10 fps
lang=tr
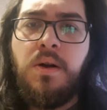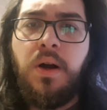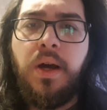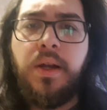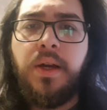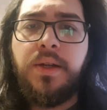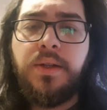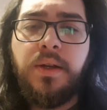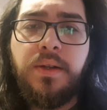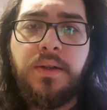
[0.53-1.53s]

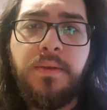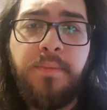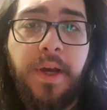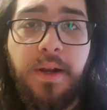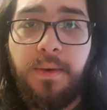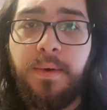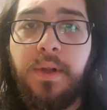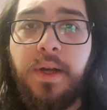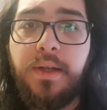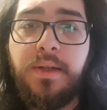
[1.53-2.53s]
Arkadaşlar
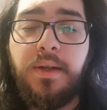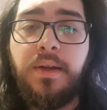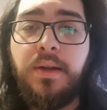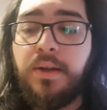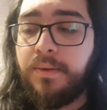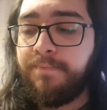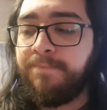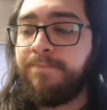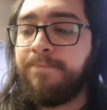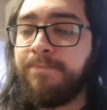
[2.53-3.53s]
merhabalar. Ee,
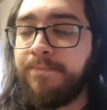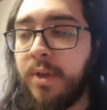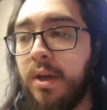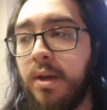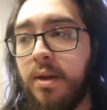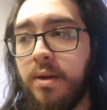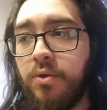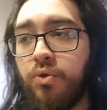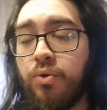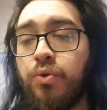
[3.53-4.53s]

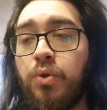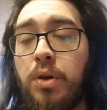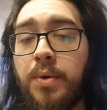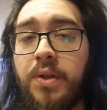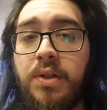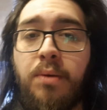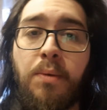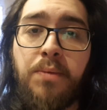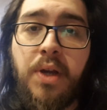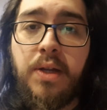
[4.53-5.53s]
şunu söylemek için
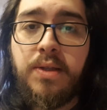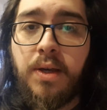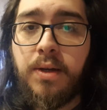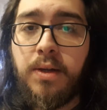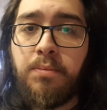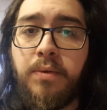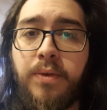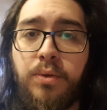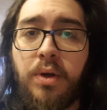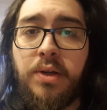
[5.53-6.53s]
hemen birkaç saniyelik bir
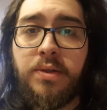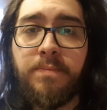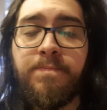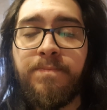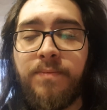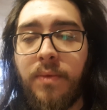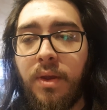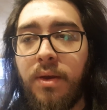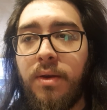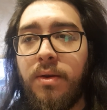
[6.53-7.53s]
video açtım.
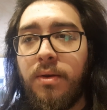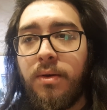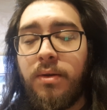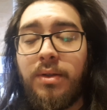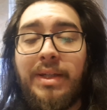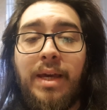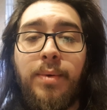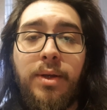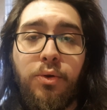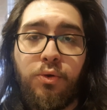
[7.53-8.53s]

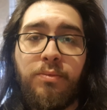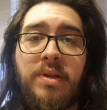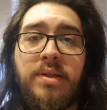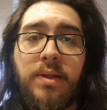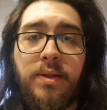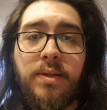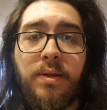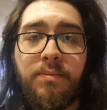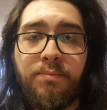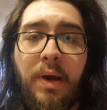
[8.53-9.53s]
Geberiyorum hastalıktan.
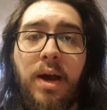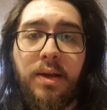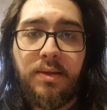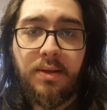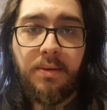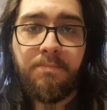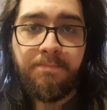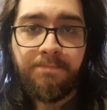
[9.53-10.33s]
Bayağı hastayım.